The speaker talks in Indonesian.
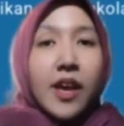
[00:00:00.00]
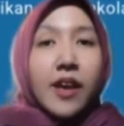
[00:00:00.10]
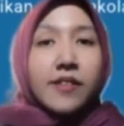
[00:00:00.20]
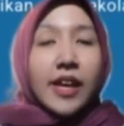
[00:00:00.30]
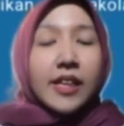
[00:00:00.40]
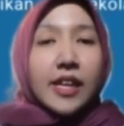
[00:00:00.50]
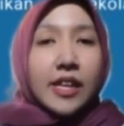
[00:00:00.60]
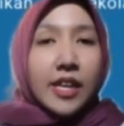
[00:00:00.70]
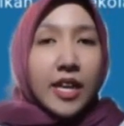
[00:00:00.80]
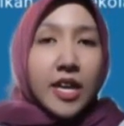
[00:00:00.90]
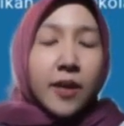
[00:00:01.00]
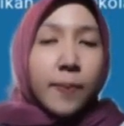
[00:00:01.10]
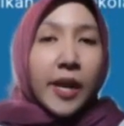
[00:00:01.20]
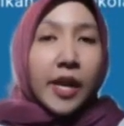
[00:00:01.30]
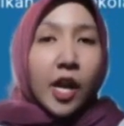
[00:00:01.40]
Saat ini
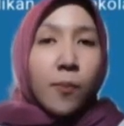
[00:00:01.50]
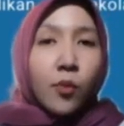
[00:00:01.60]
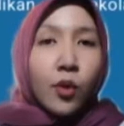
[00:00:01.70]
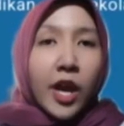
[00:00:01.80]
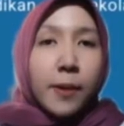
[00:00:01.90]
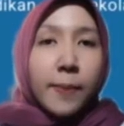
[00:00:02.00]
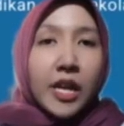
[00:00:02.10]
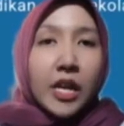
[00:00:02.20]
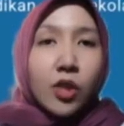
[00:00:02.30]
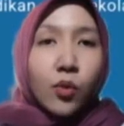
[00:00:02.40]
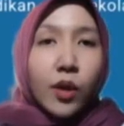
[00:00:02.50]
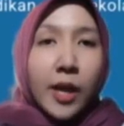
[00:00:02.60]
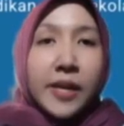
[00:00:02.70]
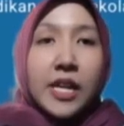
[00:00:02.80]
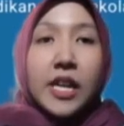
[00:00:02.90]
mereka mulai
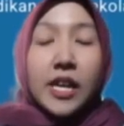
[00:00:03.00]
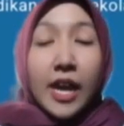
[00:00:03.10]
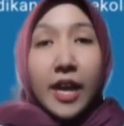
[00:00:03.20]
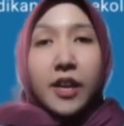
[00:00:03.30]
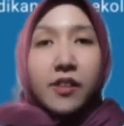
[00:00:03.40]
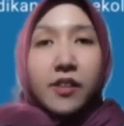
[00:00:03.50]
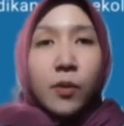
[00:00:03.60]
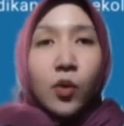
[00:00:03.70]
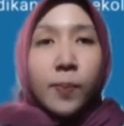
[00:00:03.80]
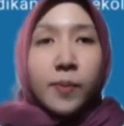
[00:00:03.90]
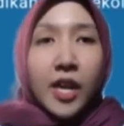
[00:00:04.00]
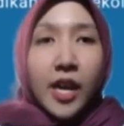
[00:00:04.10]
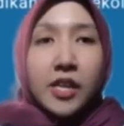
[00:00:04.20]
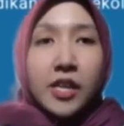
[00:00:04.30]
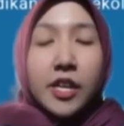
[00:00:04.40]
memperhitungkan pendidikan yang
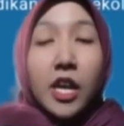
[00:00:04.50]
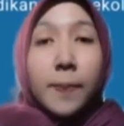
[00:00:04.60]
sebelumnya tidak